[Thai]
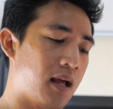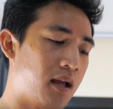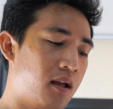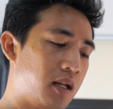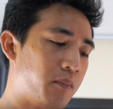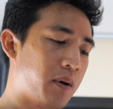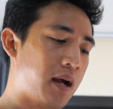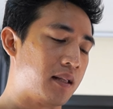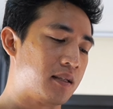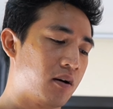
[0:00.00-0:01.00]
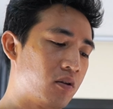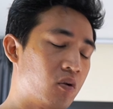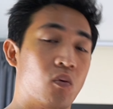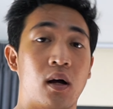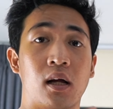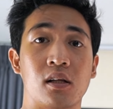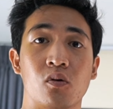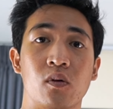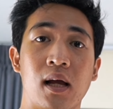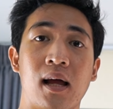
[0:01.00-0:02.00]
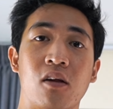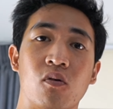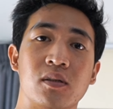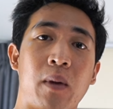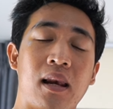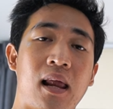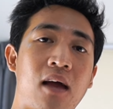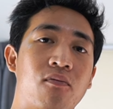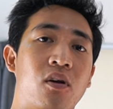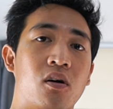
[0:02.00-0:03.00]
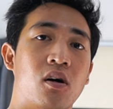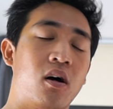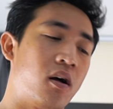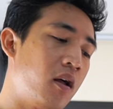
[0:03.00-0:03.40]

นะลิงก์ผ่านเจ้าตัว Tuya หรือว่า Smart Life แล้วก็